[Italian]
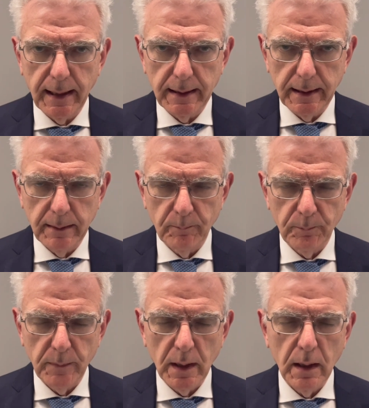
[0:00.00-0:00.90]
Eni.
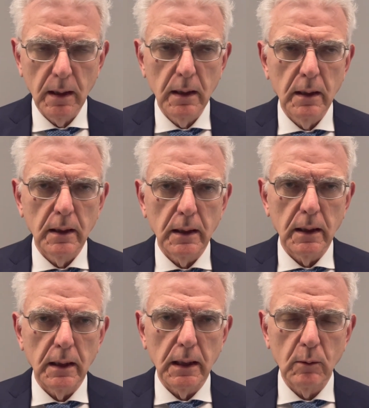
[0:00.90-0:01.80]

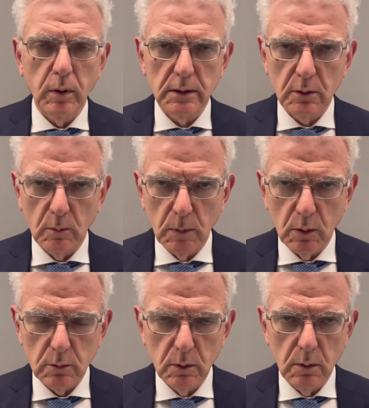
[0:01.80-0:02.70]
In questo
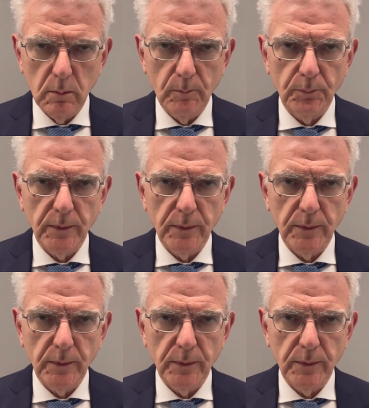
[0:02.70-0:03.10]
modo